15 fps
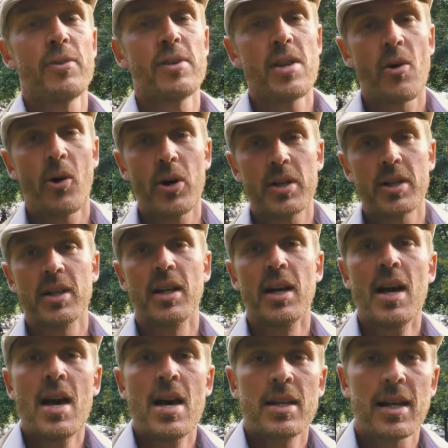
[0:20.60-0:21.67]
findet heute
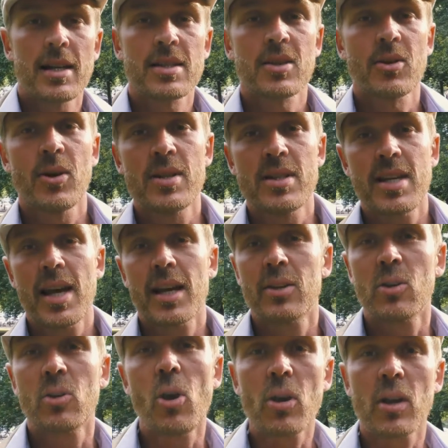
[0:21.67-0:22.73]
das
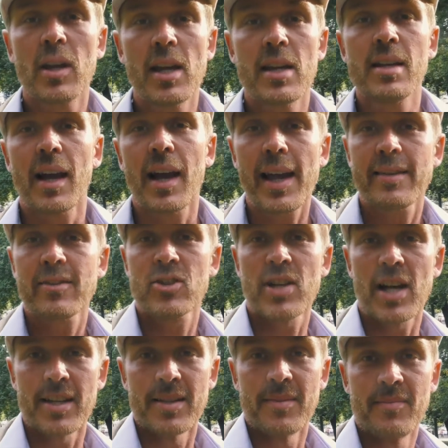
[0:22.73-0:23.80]
Konzert Rock gegen Rechts
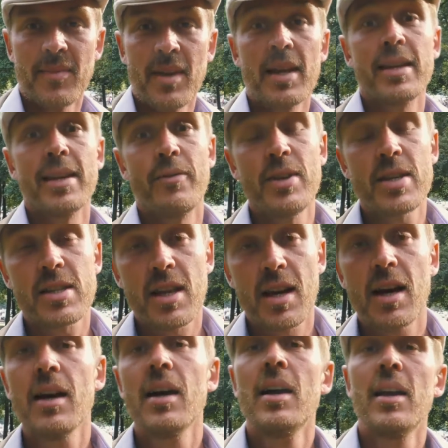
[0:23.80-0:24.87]
statt. Ihr wisst
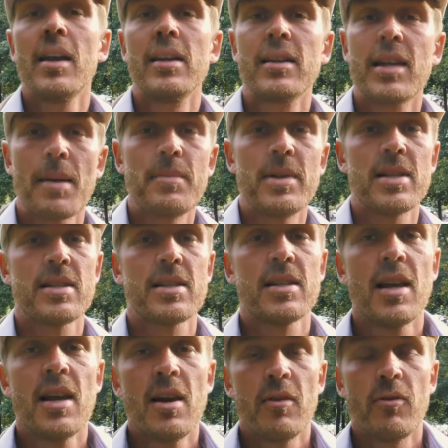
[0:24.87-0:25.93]
ja, in Chemnitz
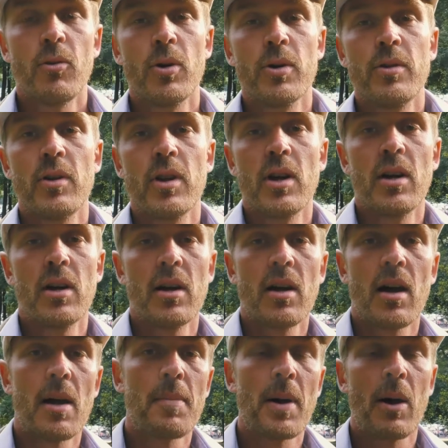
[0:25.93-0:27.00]
wurden äh,
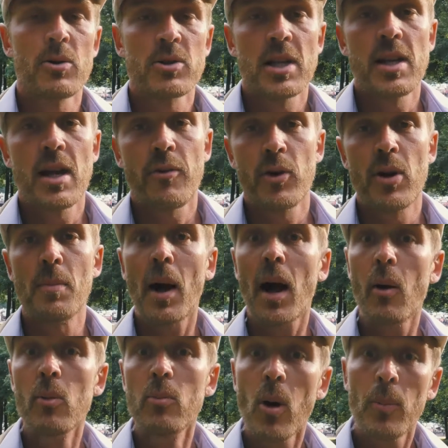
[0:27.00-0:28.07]
ein paar Ausländer von einem
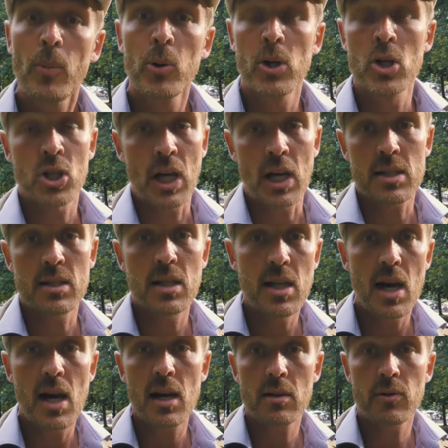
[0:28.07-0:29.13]
braunen Mob durch die Straßen
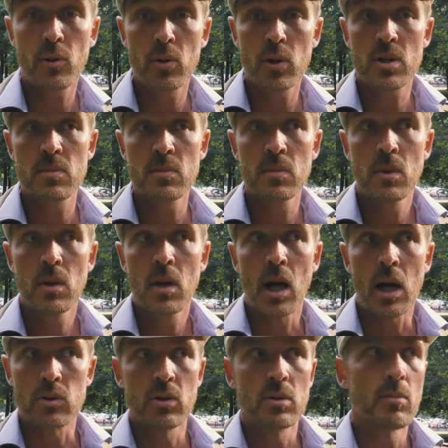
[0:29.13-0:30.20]
gejagt vor kurzem.
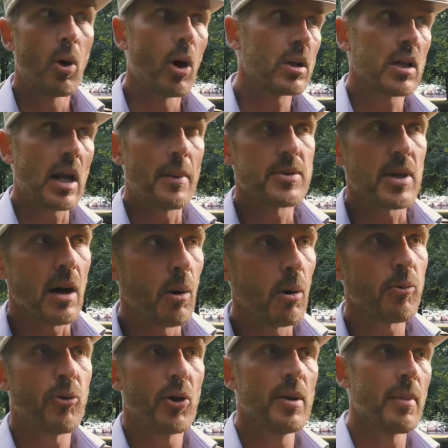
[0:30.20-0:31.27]
Also einen Mord gab es
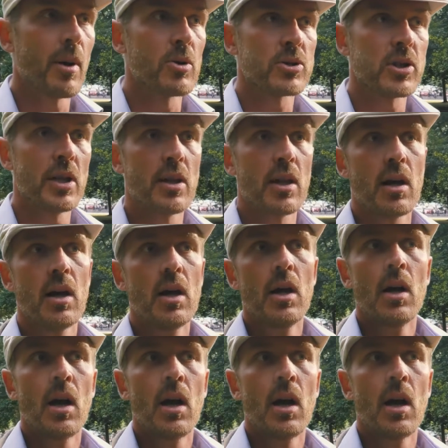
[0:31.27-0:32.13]
auch von einem Ausländer,